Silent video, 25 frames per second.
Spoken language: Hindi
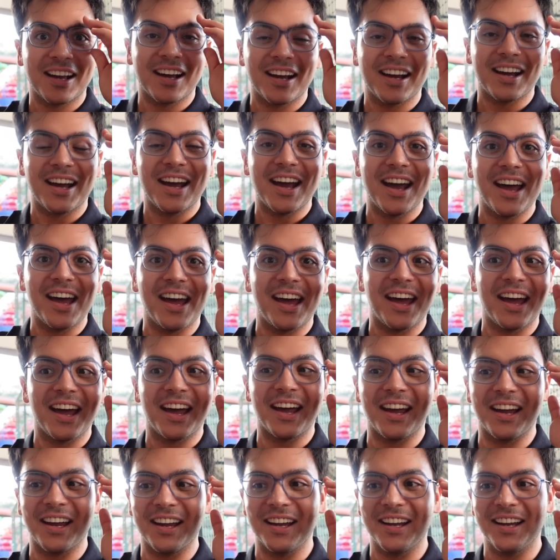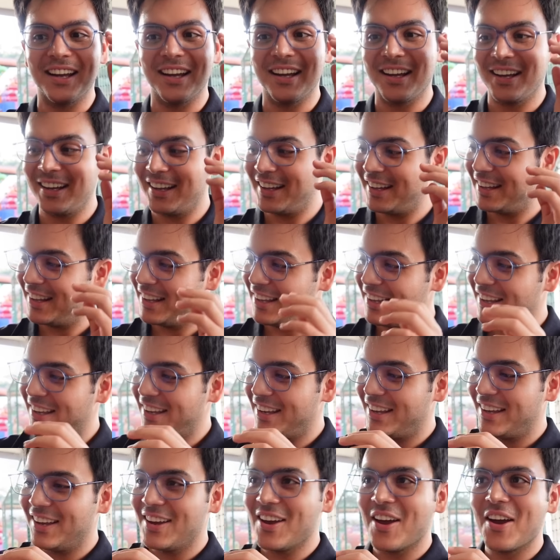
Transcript: उसका जो गेम जोन का कार्ड है